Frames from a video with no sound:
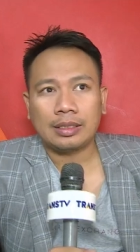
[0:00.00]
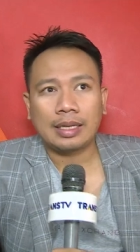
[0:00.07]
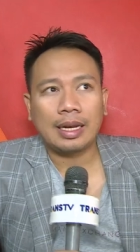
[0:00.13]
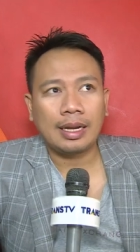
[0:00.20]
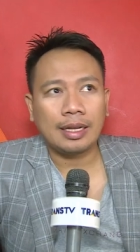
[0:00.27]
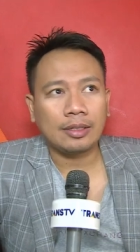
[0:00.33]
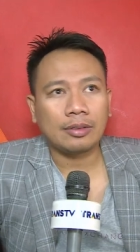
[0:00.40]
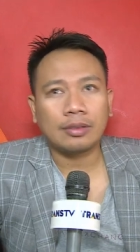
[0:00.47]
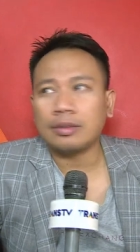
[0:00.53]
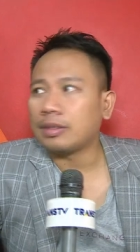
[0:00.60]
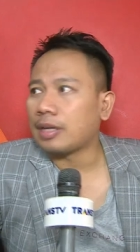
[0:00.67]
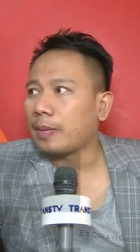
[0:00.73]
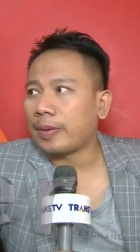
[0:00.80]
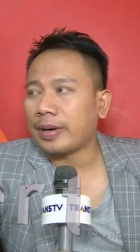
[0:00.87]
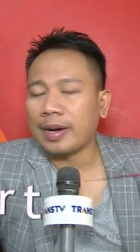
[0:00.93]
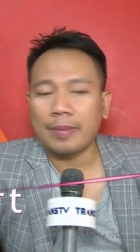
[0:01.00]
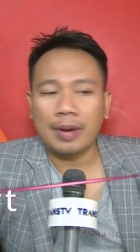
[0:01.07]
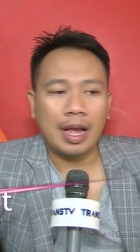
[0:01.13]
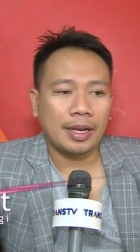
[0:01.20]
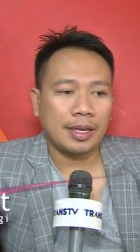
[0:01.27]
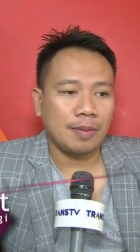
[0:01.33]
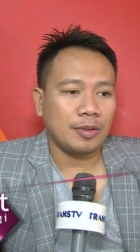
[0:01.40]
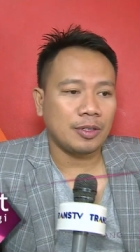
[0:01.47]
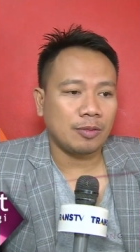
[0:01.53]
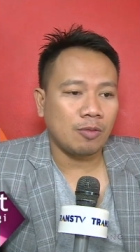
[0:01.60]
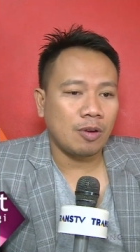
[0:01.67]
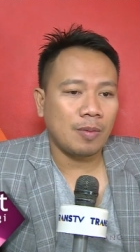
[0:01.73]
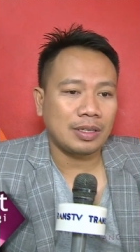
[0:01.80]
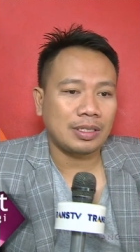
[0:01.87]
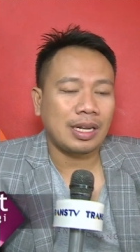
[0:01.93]
itu nggak pernah menghakimi semua
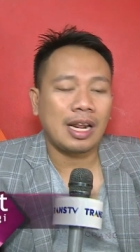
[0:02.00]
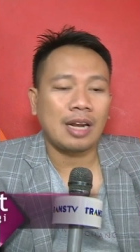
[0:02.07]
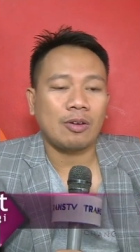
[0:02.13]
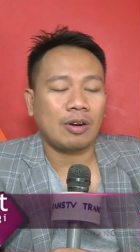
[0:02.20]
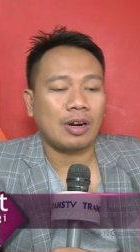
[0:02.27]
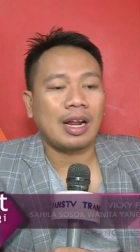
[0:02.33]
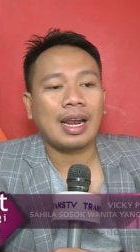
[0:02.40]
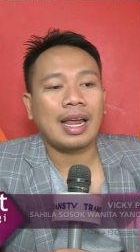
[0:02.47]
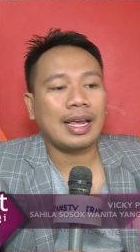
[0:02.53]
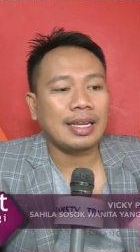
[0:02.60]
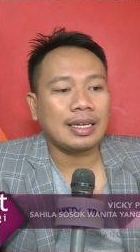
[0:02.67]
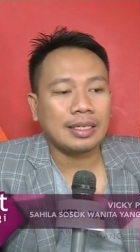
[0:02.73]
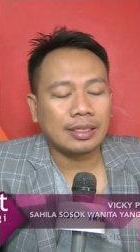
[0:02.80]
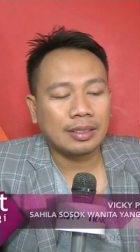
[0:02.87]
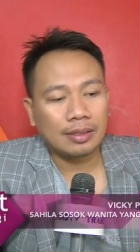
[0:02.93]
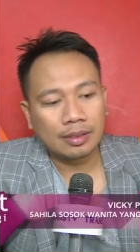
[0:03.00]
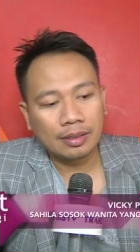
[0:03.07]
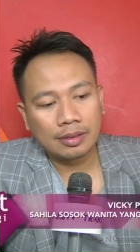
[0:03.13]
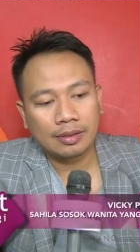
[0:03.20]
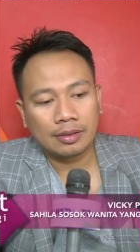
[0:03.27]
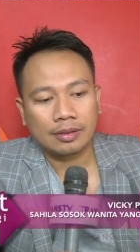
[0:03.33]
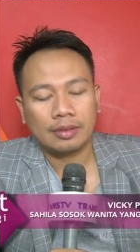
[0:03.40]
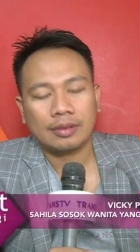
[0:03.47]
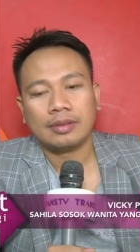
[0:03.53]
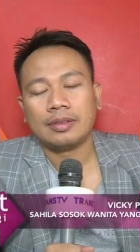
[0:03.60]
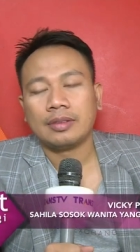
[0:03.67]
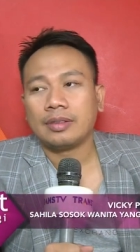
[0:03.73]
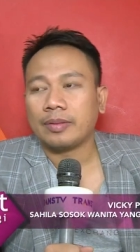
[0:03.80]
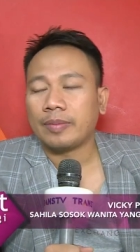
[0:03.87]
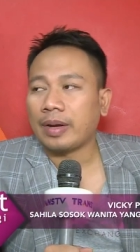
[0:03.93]
masa lalu orang lain gitu loh.
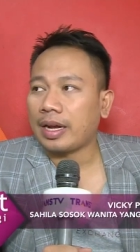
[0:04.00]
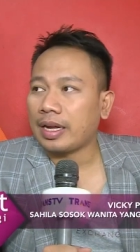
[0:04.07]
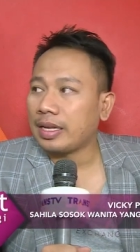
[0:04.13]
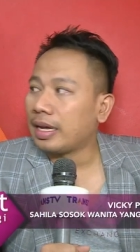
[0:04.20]
Makanya